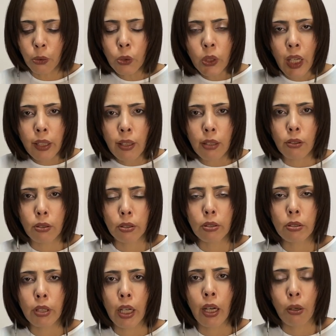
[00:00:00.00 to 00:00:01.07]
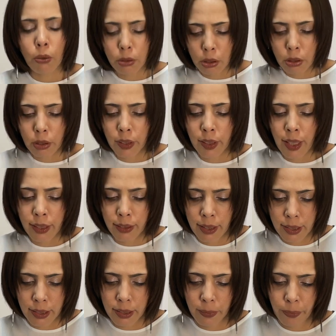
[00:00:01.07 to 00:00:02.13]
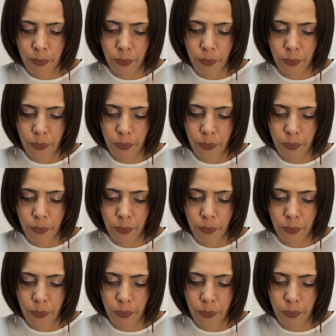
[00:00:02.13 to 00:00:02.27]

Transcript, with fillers: 受けたというから驚きなんです。